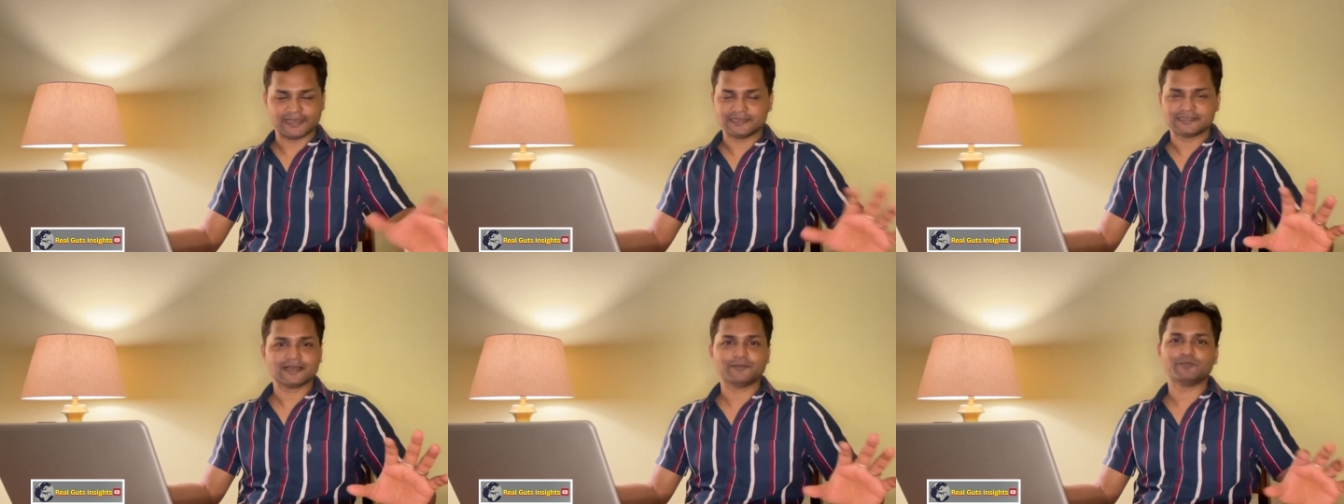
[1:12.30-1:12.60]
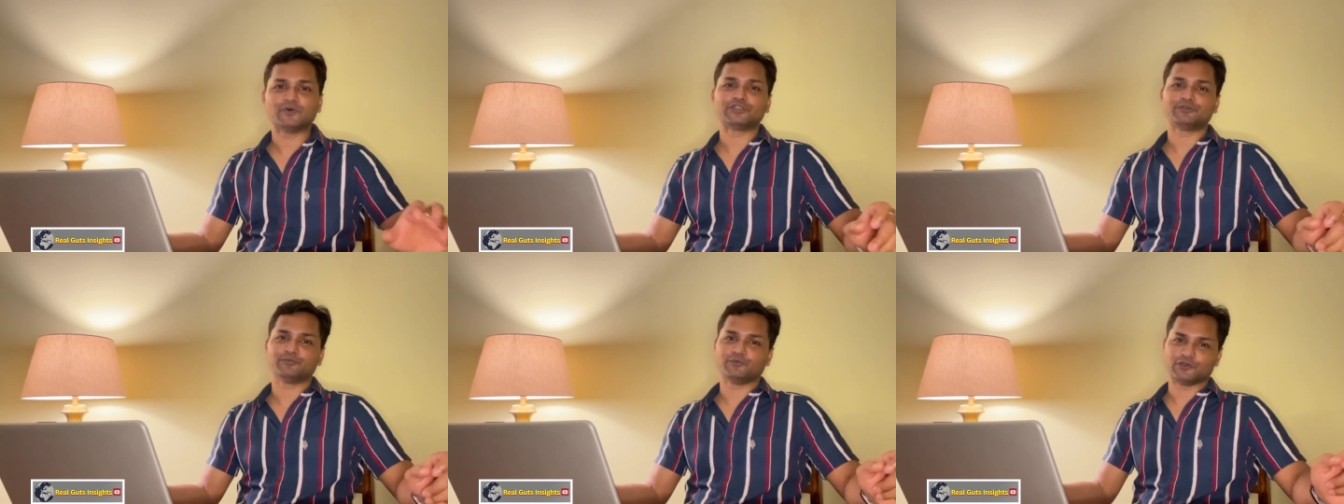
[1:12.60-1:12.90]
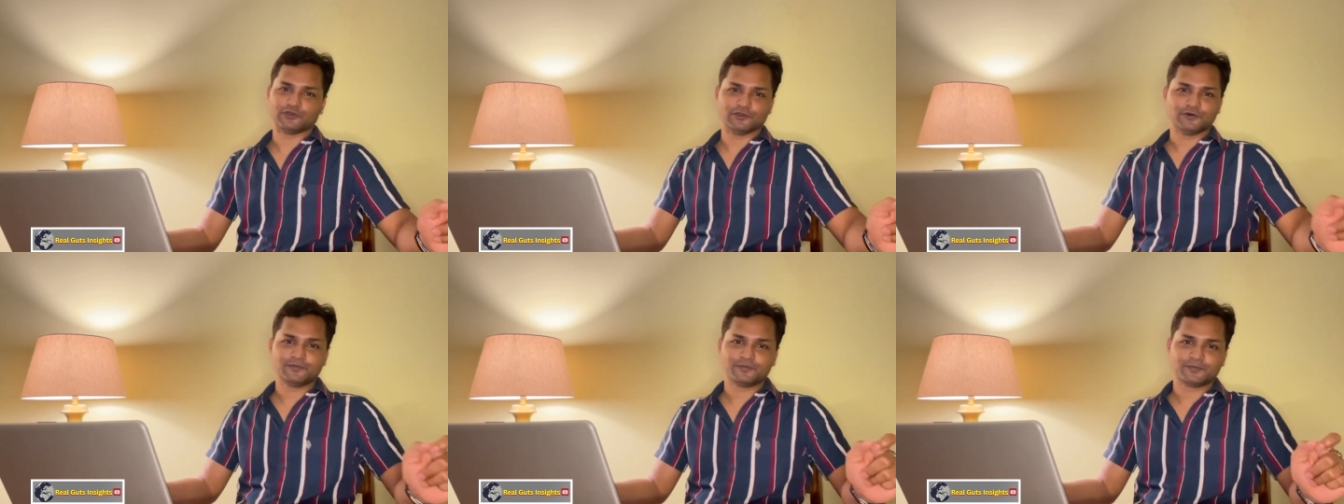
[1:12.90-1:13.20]
ऐसा मत
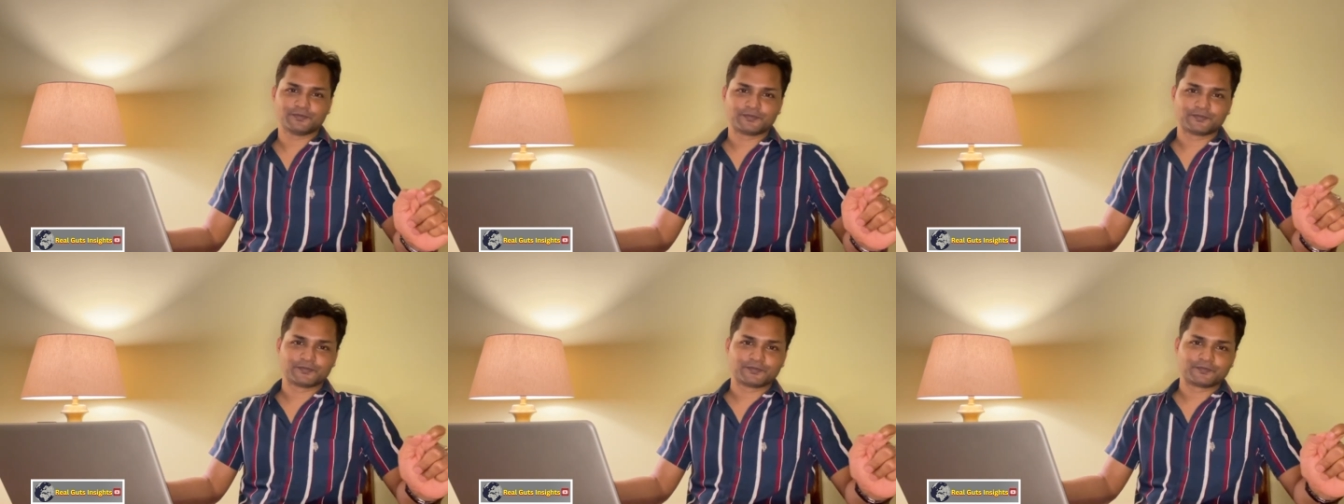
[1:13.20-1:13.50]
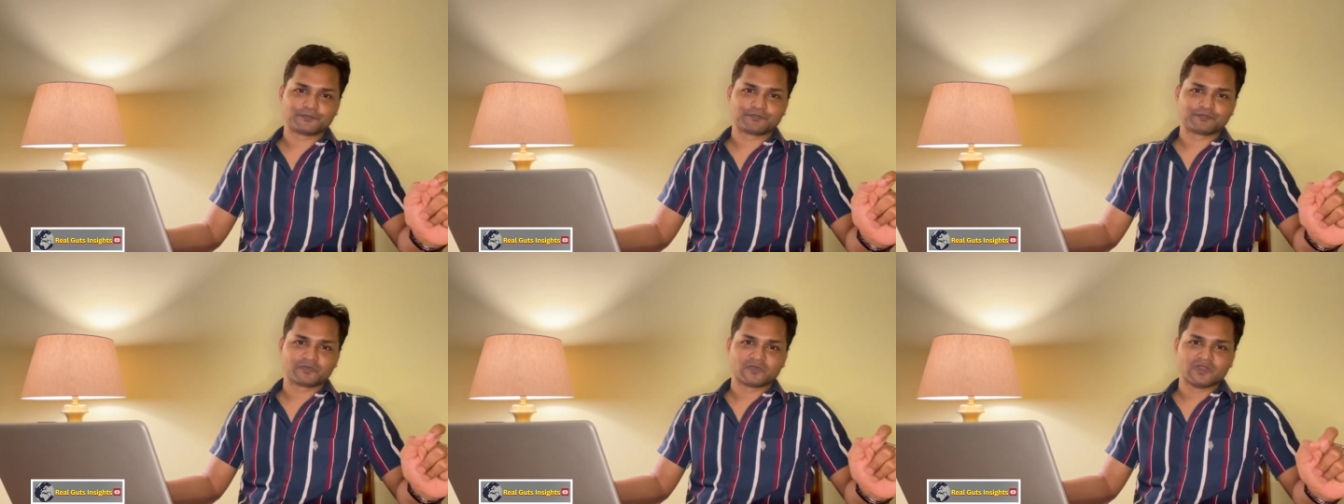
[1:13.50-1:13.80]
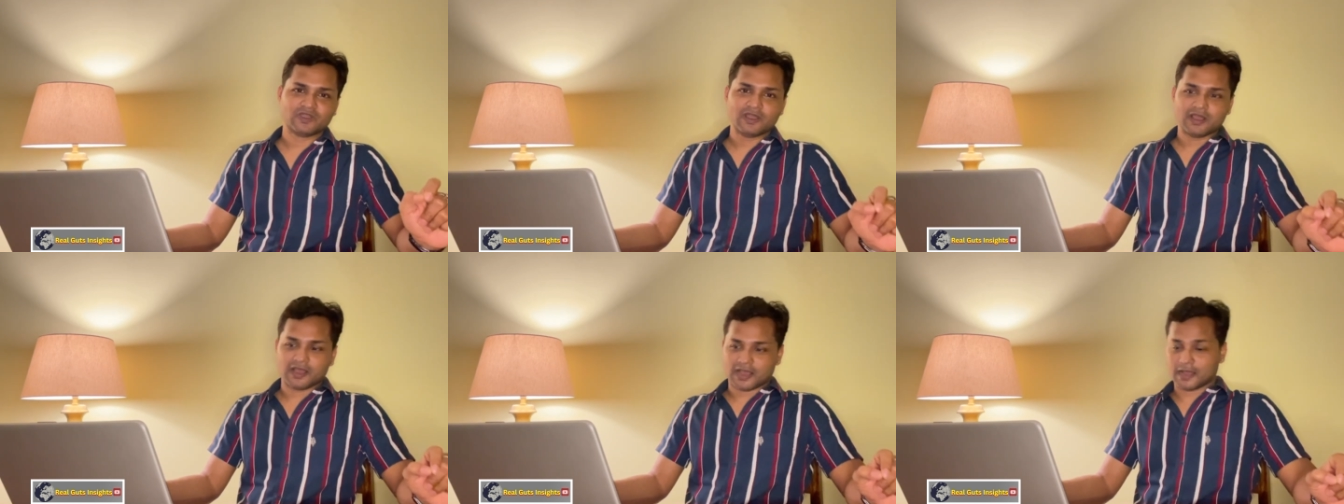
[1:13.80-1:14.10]
बोलो
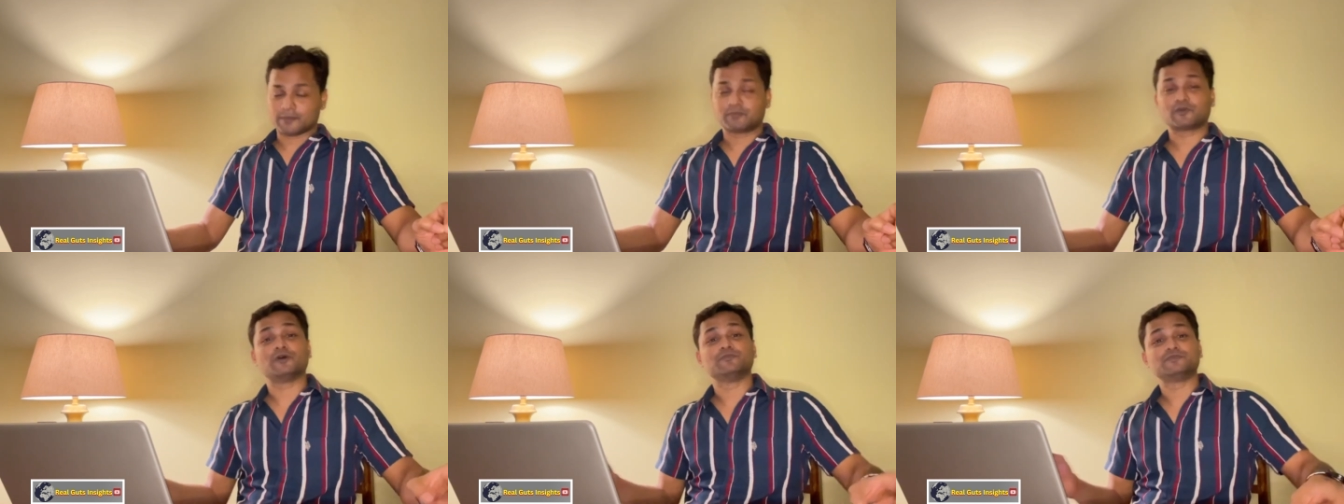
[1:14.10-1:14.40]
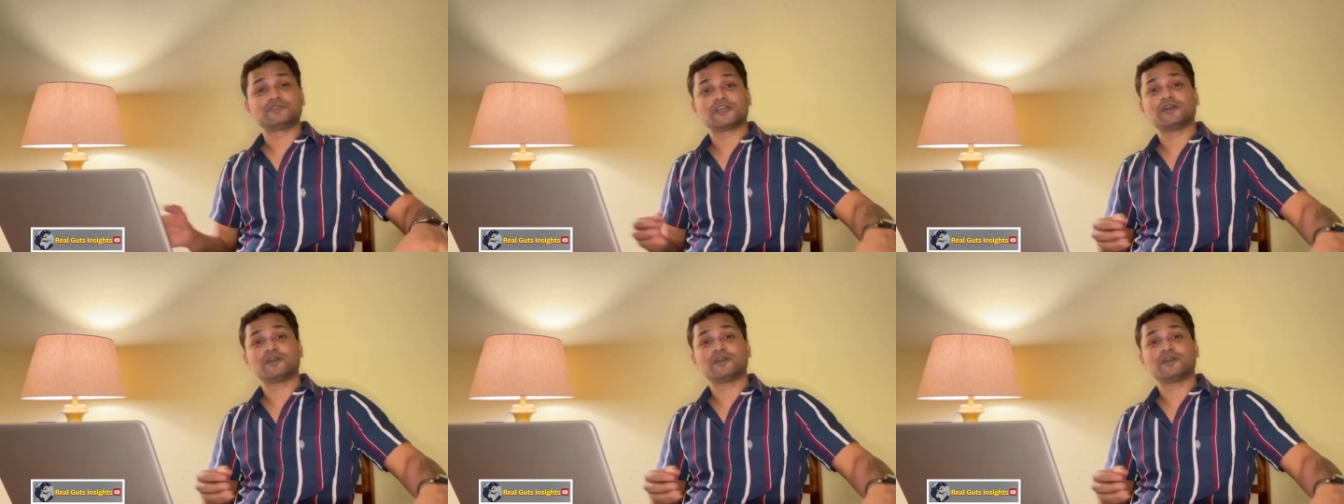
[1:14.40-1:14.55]
आप कम